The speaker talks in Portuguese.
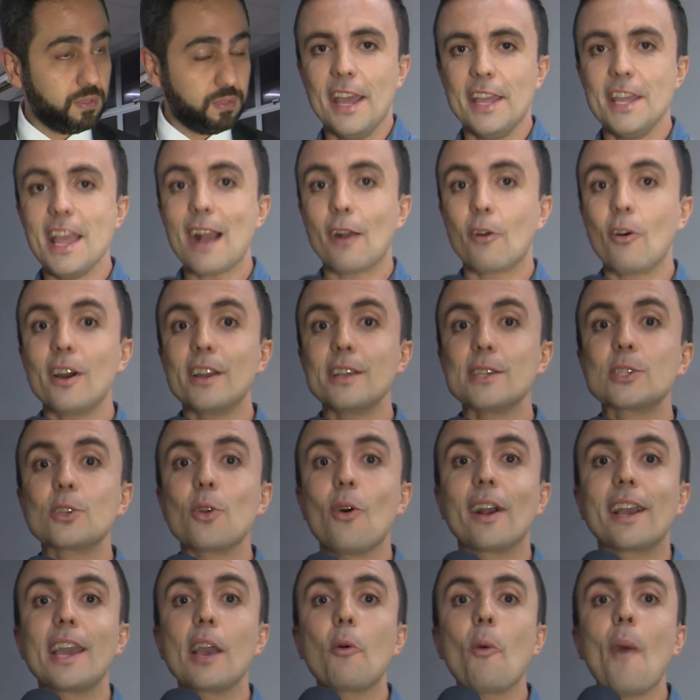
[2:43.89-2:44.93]
E agora estou
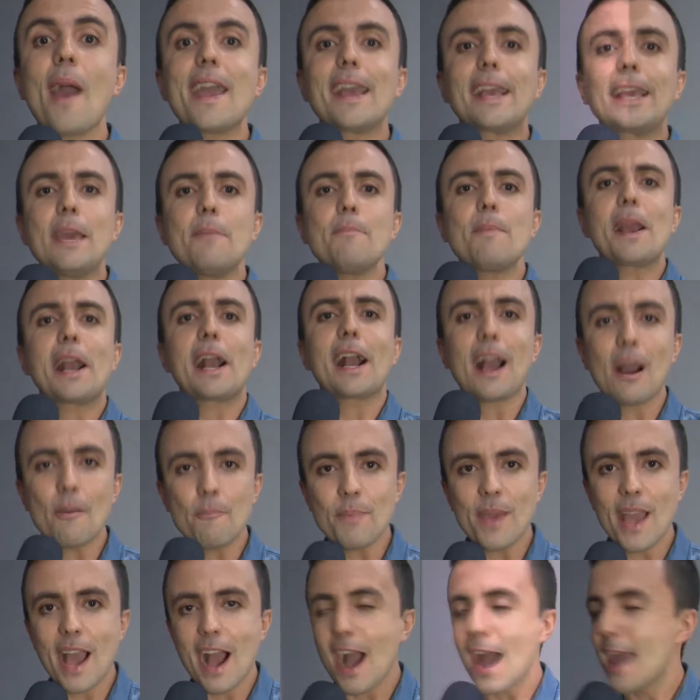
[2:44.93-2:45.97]
aqui com a equipe
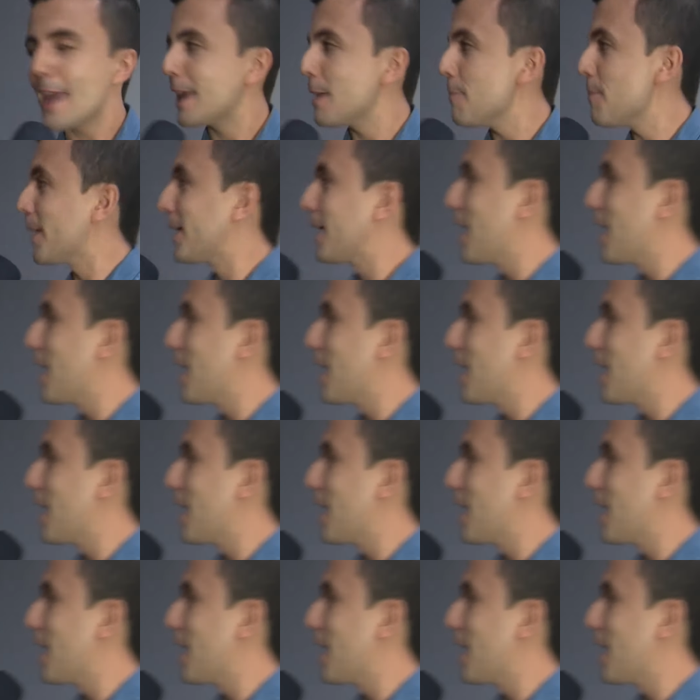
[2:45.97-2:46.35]
campeã, a equipe